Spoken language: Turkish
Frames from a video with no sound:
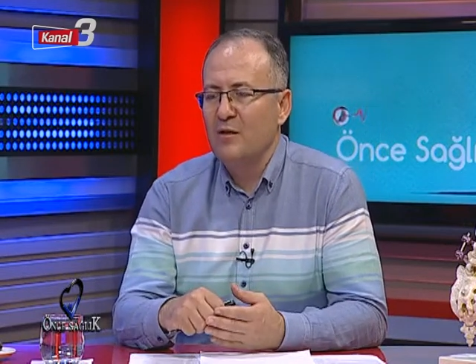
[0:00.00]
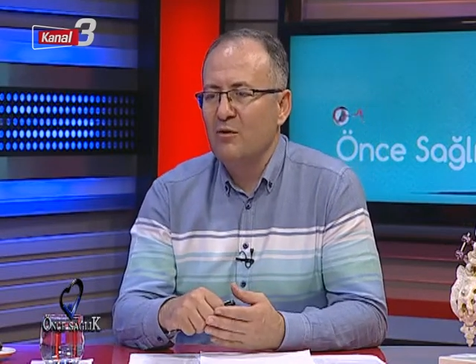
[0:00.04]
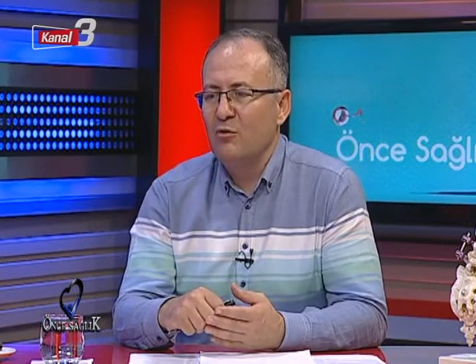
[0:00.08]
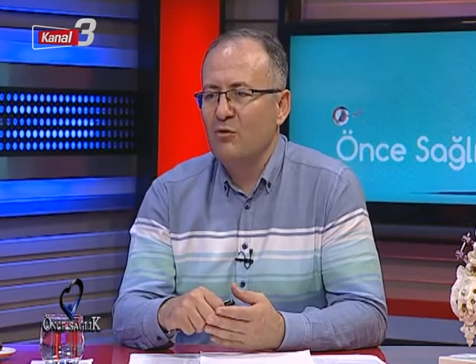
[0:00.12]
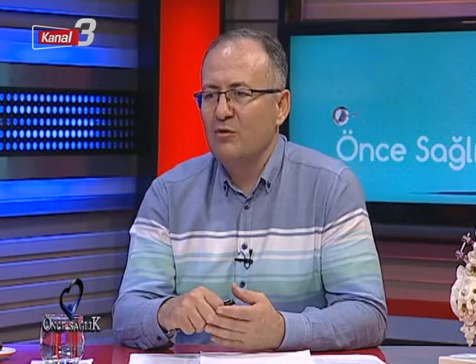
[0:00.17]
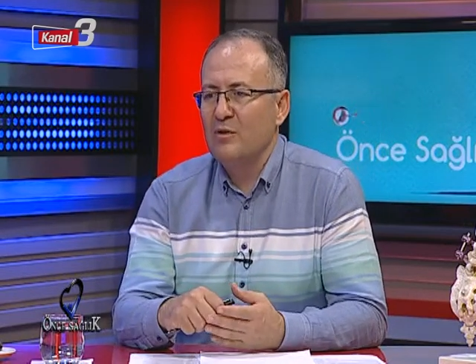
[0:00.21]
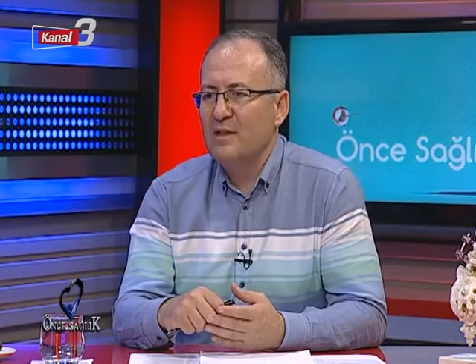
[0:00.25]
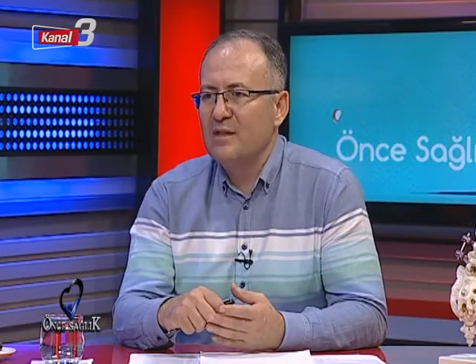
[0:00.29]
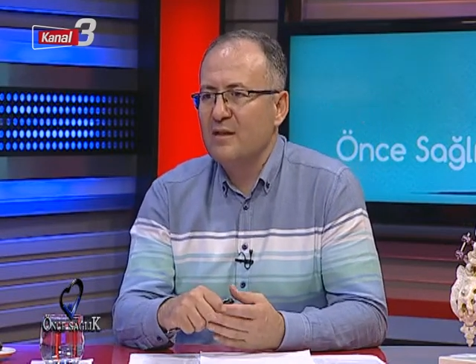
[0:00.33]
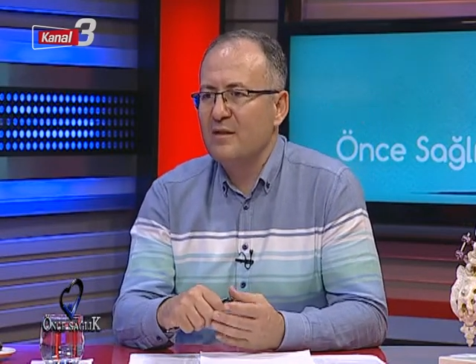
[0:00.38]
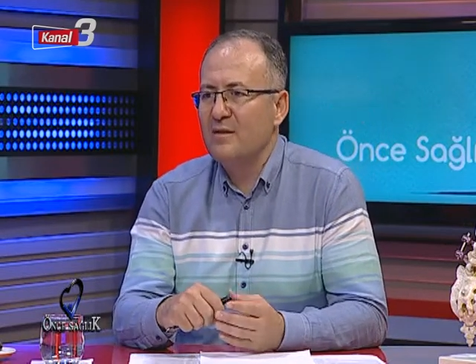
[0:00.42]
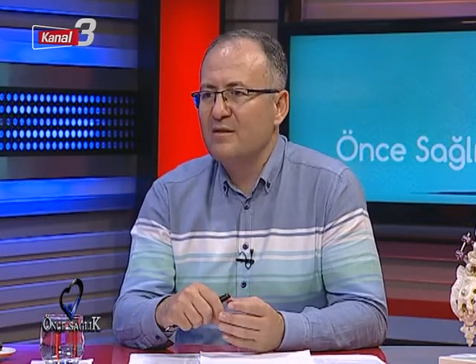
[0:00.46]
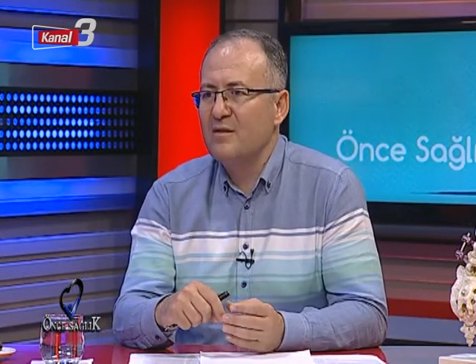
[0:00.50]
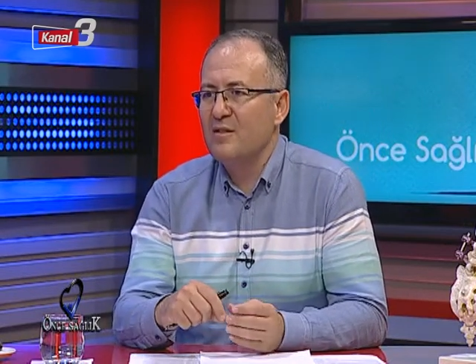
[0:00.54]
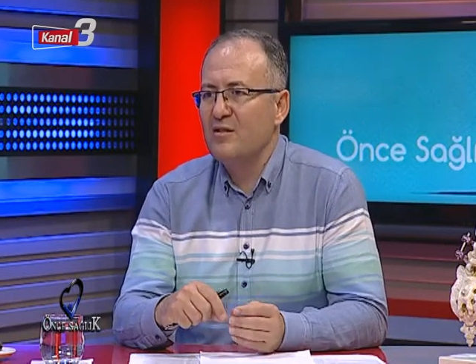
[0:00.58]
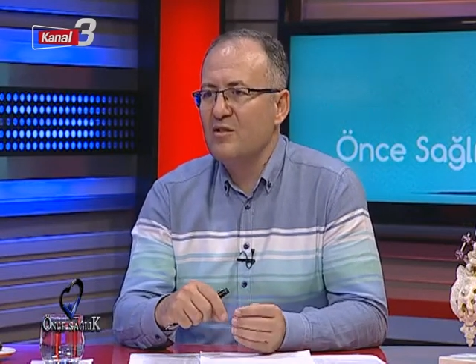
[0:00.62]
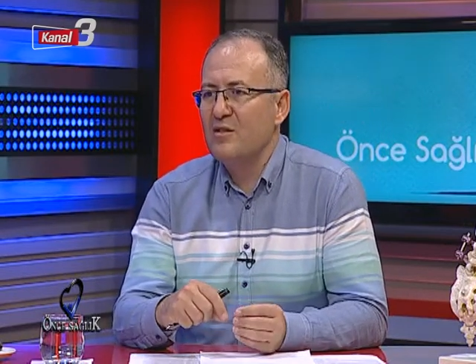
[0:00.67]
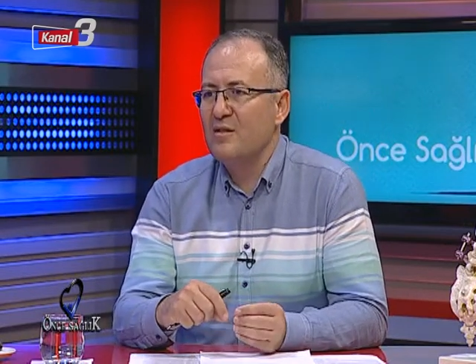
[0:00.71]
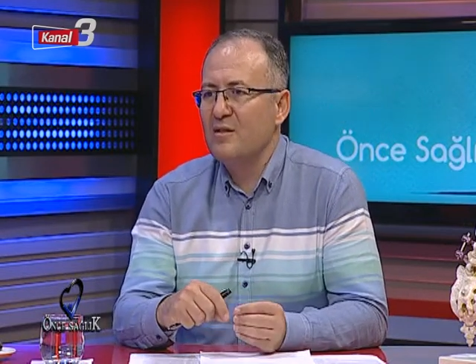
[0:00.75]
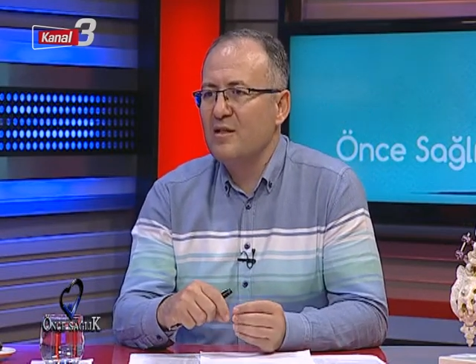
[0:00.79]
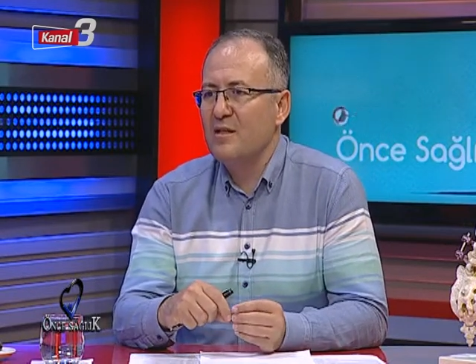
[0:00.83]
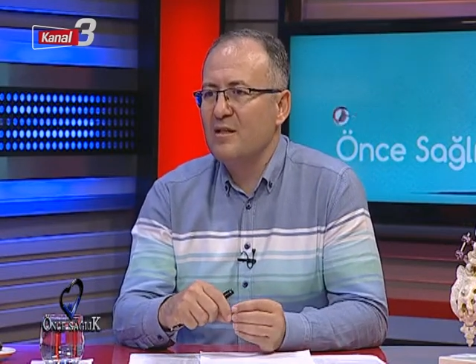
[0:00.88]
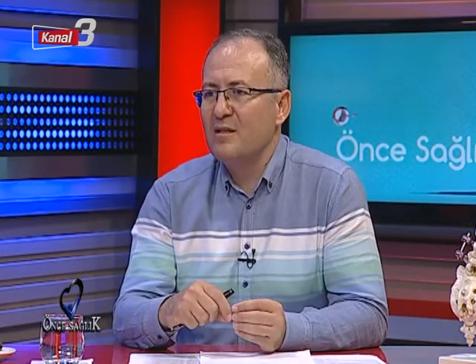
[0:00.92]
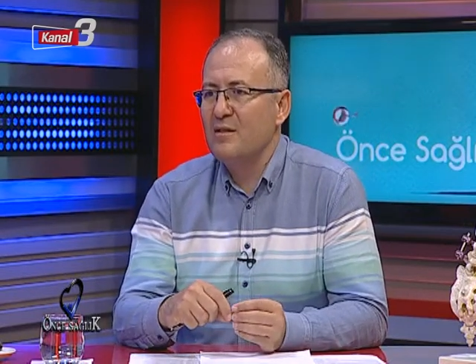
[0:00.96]
Ona da
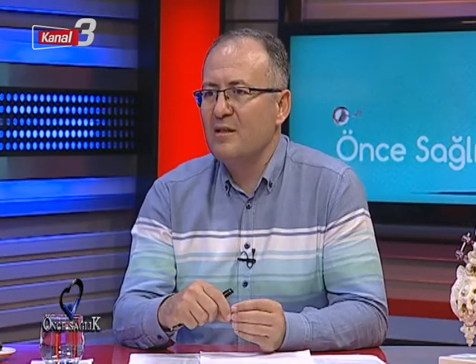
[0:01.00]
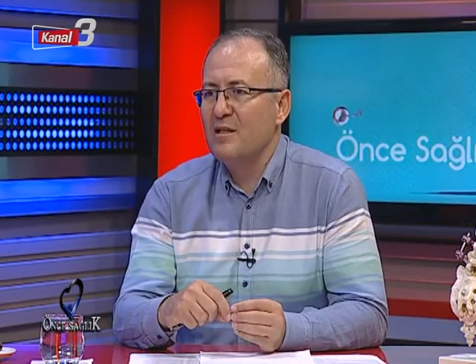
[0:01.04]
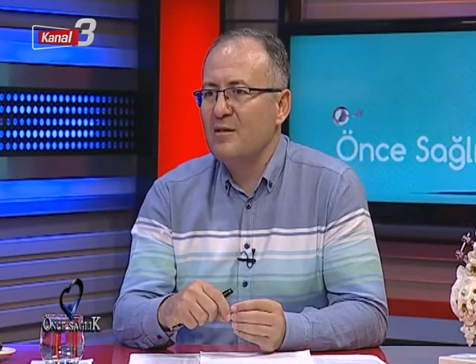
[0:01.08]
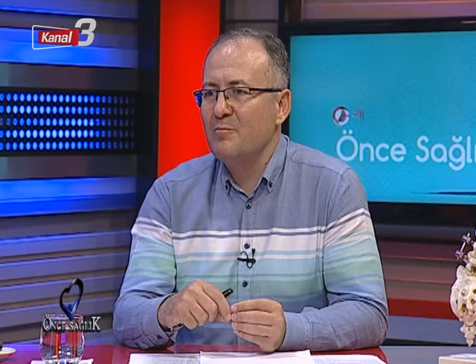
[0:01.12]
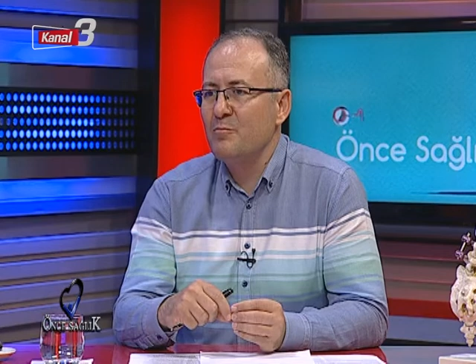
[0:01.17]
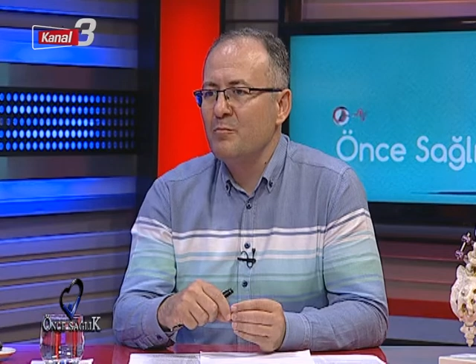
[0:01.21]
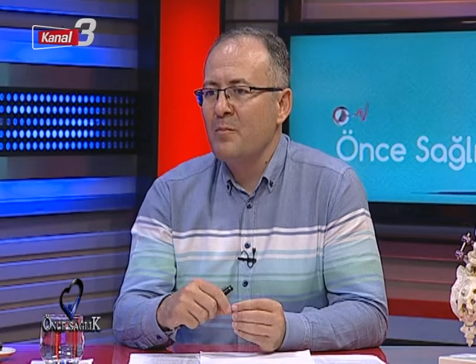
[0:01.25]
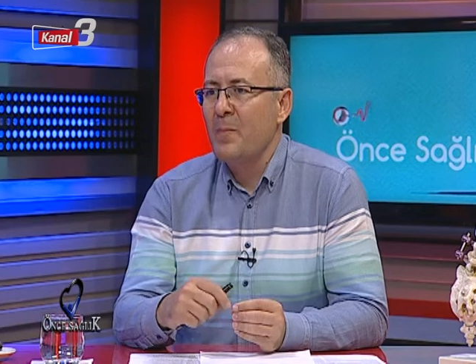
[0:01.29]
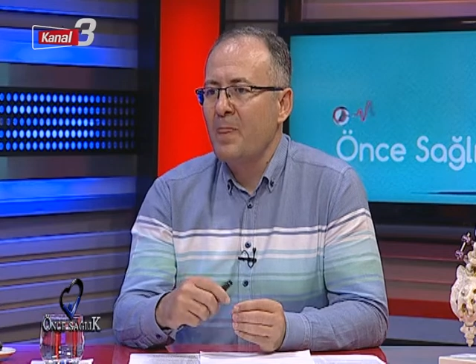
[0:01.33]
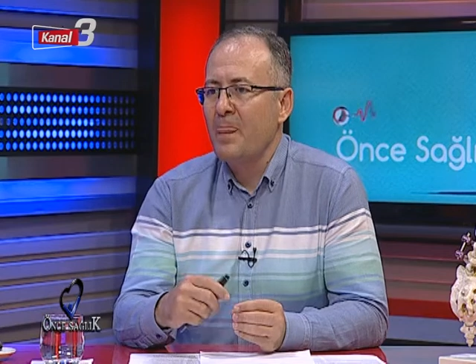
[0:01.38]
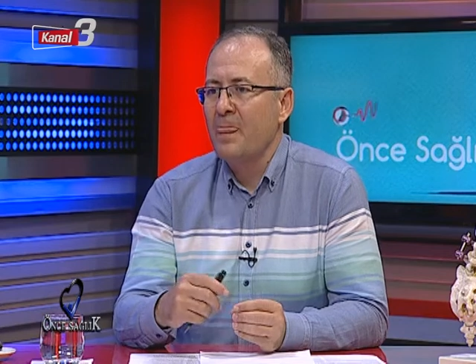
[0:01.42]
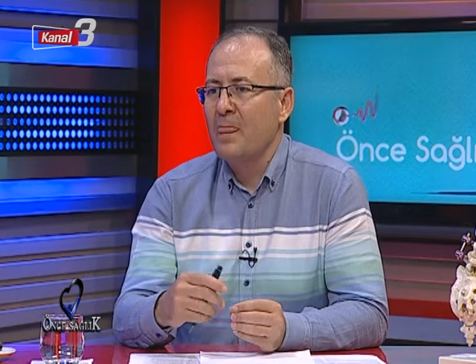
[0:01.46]
kısaca değineyim.